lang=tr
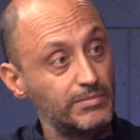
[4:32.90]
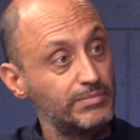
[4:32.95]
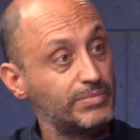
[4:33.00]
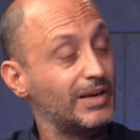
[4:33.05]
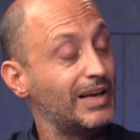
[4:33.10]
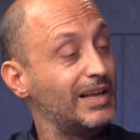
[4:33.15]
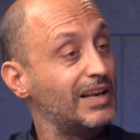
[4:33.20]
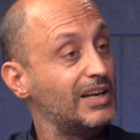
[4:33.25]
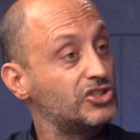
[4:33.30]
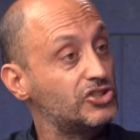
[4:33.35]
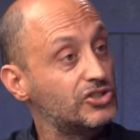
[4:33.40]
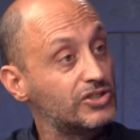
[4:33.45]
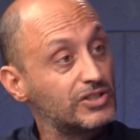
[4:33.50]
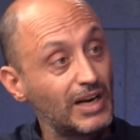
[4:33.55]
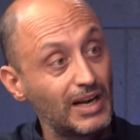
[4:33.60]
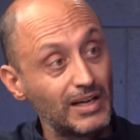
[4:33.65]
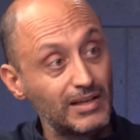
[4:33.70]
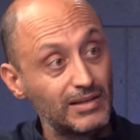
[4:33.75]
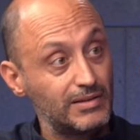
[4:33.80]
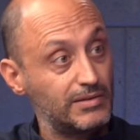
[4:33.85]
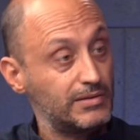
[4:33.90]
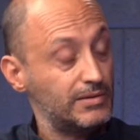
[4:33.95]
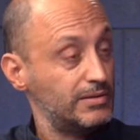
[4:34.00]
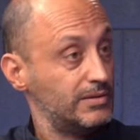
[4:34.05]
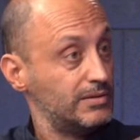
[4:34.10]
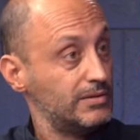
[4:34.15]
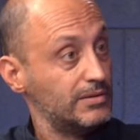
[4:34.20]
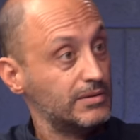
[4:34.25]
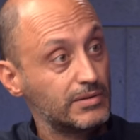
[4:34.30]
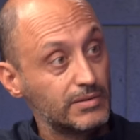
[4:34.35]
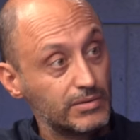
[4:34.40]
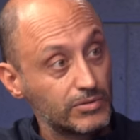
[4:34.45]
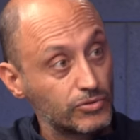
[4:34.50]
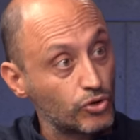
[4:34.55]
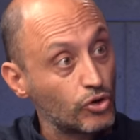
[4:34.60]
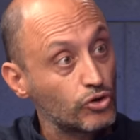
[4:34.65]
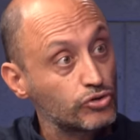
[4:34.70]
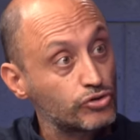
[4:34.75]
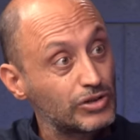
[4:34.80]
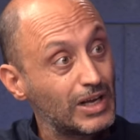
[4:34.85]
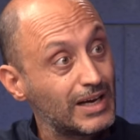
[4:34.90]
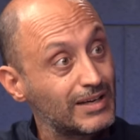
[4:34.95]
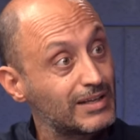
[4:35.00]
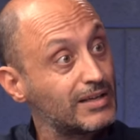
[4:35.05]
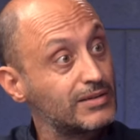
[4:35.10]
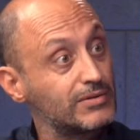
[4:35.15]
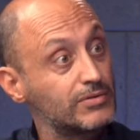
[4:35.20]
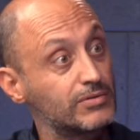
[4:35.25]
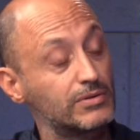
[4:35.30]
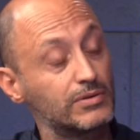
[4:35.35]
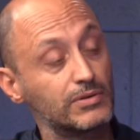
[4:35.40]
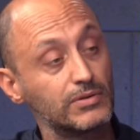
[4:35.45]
eleştirel gözlerden